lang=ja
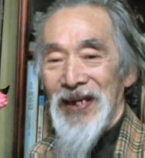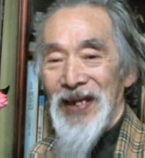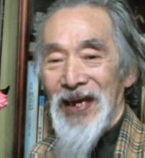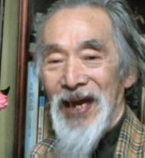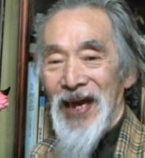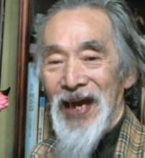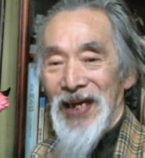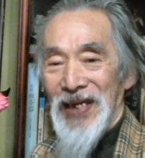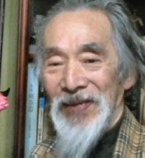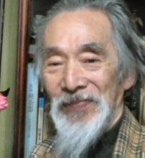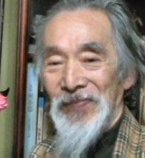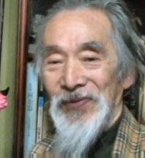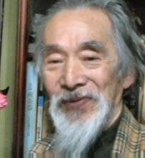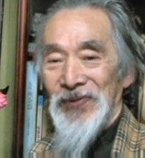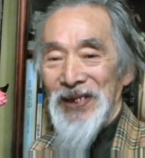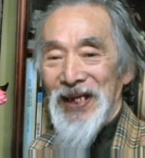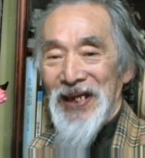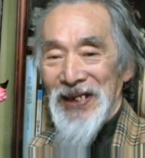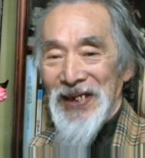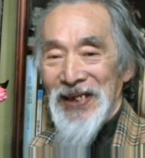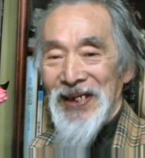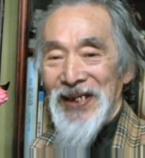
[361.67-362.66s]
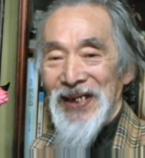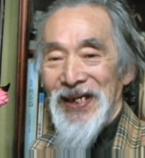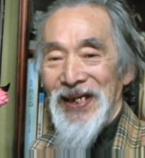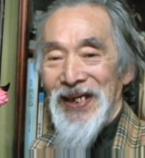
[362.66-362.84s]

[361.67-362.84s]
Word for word: 官位もたり